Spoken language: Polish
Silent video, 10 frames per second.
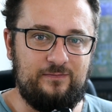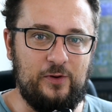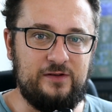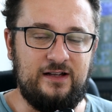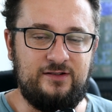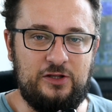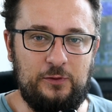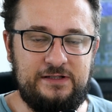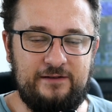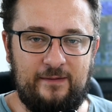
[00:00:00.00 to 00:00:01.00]
poznać te
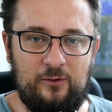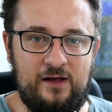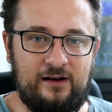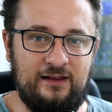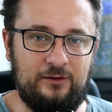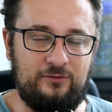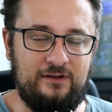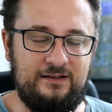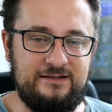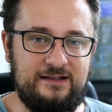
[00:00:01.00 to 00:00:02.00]
twisty fabularne.
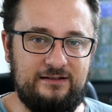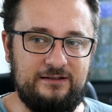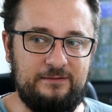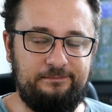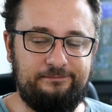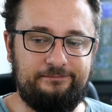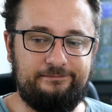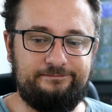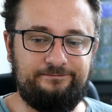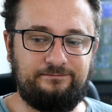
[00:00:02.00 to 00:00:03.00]
Tutaj niestety
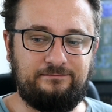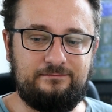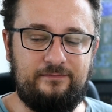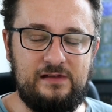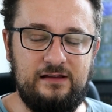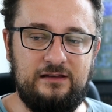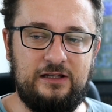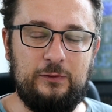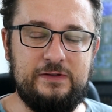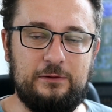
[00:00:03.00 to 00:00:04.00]

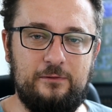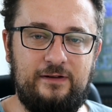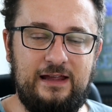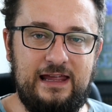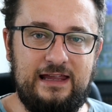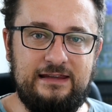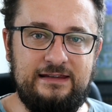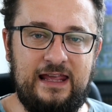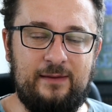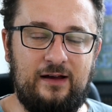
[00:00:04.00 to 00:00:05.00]
tych twistów
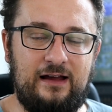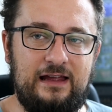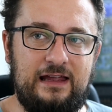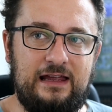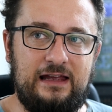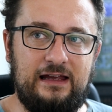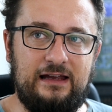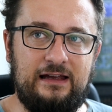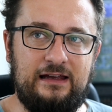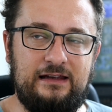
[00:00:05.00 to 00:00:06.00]
nie ma.
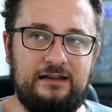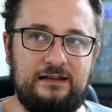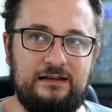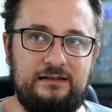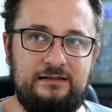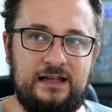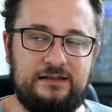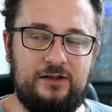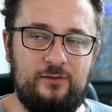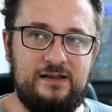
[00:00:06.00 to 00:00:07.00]
E,
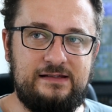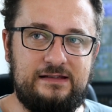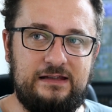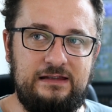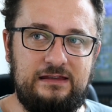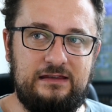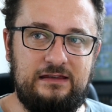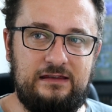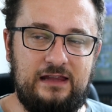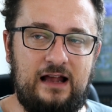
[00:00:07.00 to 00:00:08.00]
natomiast
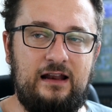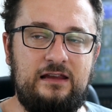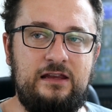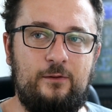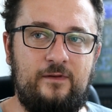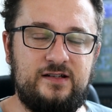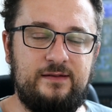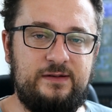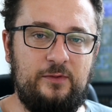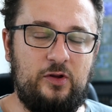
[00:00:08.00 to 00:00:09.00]
dalej nie
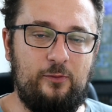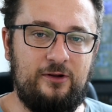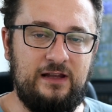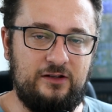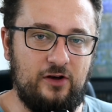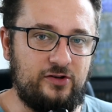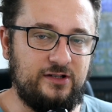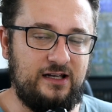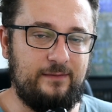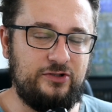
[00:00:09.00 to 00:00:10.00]
uważam, żeby to była
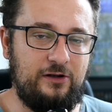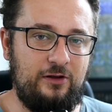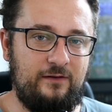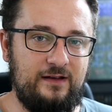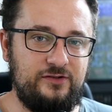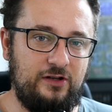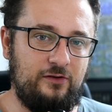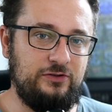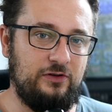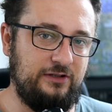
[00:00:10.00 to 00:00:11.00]
najgorsza gra przygodowa, jeżeli
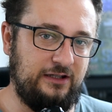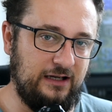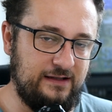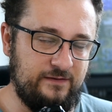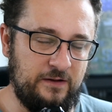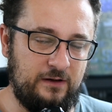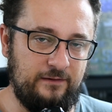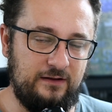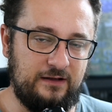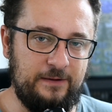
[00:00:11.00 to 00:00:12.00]
chodzi o digitalizowaną
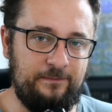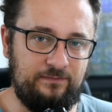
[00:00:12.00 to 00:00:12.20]
grafikę.